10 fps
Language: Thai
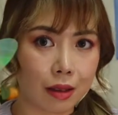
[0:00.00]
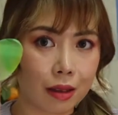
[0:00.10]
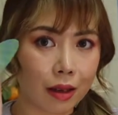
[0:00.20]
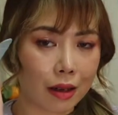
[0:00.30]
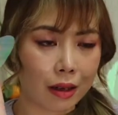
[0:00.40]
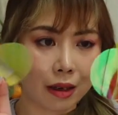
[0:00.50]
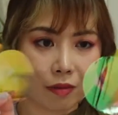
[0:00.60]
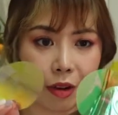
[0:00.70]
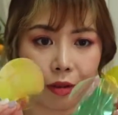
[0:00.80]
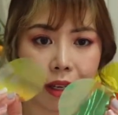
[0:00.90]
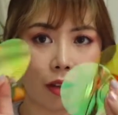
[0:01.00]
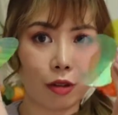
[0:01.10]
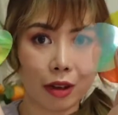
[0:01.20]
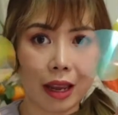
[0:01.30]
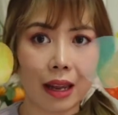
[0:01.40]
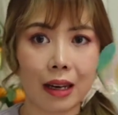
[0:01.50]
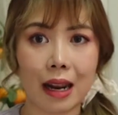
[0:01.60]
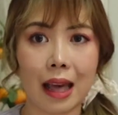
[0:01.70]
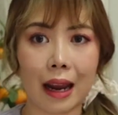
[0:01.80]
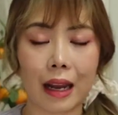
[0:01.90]
ซึ่งฟิลเตอร์ทุกเนี้ย
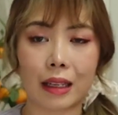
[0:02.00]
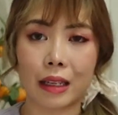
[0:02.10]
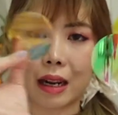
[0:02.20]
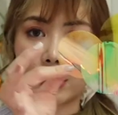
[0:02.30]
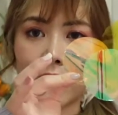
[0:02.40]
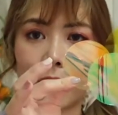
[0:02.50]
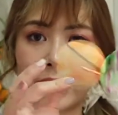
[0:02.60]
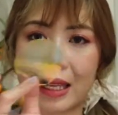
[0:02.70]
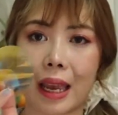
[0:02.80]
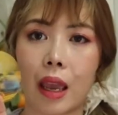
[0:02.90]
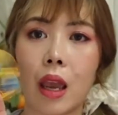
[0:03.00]
นี่แหละค่ะ ที่เราจะเอามาใส่